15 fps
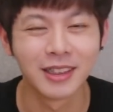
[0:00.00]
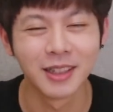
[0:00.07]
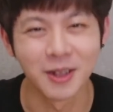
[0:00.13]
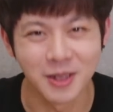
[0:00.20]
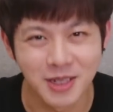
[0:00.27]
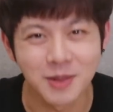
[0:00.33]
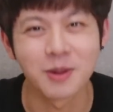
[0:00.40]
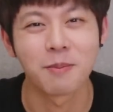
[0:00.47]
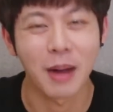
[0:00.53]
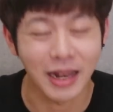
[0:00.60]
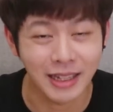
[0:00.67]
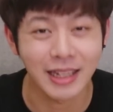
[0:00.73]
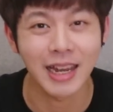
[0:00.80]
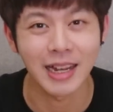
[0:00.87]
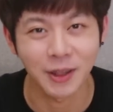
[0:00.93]
연습을
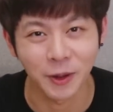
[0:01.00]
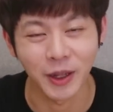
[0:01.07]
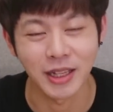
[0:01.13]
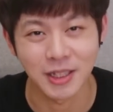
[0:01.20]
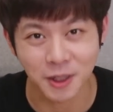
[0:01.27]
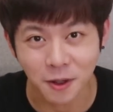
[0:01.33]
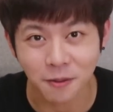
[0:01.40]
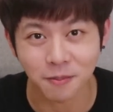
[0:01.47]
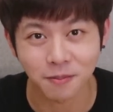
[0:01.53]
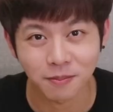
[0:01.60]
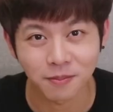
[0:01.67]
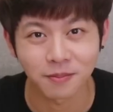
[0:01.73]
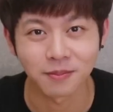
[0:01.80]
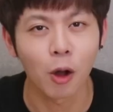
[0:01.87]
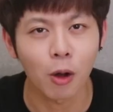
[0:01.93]
많이 해야 되겠죠?
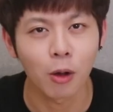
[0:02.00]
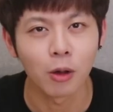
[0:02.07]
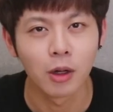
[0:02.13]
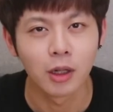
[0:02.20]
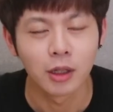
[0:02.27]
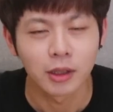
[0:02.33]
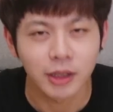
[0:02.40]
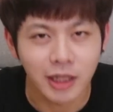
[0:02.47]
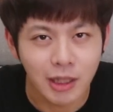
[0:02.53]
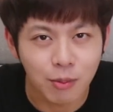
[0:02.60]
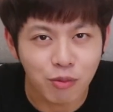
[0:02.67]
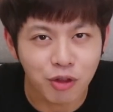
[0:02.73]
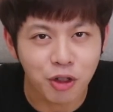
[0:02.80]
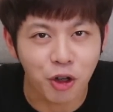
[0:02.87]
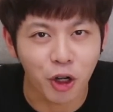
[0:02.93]

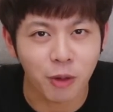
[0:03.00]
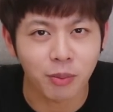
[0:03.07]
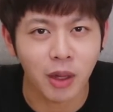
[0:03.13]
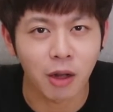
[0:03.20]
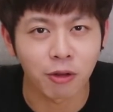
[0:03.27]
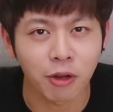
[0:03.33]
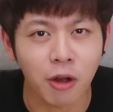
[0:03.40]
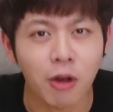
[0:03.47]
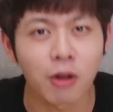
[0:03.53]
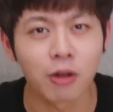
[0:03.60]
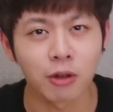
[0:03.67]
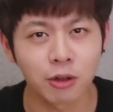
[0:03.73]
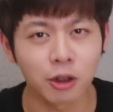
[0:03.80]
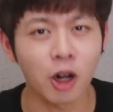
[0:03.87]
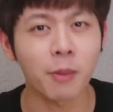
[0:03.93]
질문이 어렵다고요?
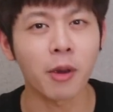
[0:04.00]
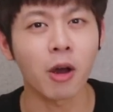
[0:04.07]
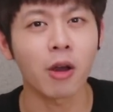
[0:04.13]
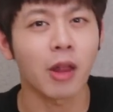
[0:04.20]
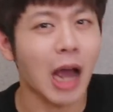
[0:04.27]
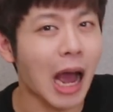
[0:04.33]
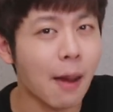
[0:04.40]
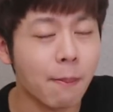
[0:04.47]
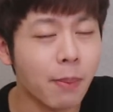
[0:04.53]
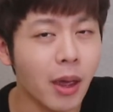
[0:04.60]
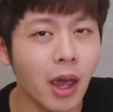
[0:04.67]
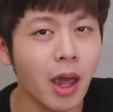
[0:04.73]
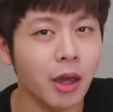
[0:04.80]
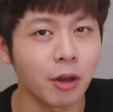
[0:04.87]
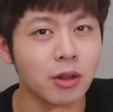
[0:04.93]
그러면
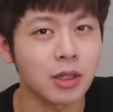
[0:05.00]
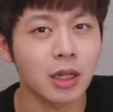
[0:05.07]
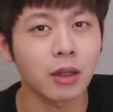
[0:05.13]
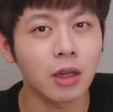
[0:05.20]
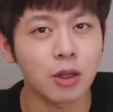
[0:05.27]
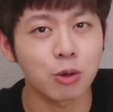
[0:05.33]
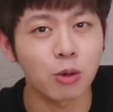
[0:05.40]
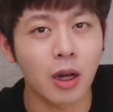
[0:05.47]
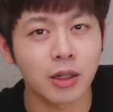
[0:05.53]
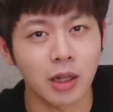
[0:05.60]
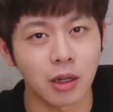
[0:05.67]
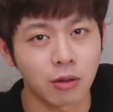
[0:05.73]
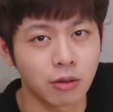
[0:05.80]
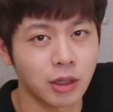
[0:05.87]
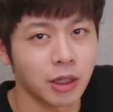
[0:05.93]
앞에 연상 퀴즈로 하지
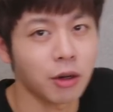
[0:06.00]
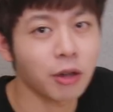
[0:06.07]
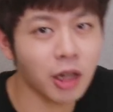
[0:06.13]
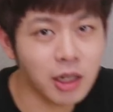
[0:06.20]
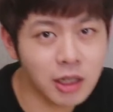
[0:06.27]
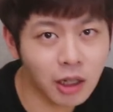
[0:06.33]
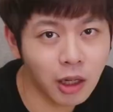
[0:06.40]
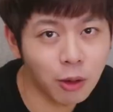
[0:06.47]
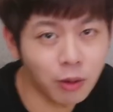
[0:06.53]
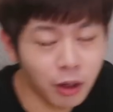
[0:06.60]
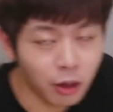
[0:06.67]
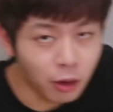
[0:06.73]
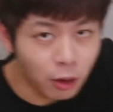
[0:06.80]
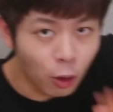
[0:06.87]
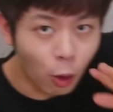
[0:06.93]
않고 그냥 이렇게 시작해도
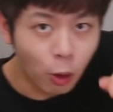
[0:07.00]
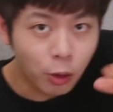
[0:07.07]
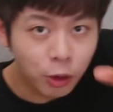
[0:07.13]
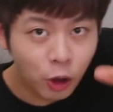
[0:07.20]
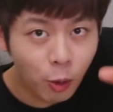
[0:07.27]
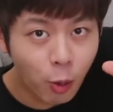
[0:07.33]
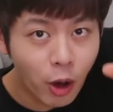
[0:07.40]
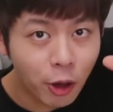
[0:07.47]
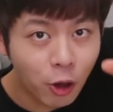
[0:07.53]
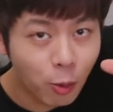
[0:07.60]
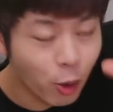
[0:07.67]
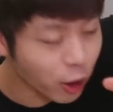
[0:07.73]
돼요. 이거 뭐야?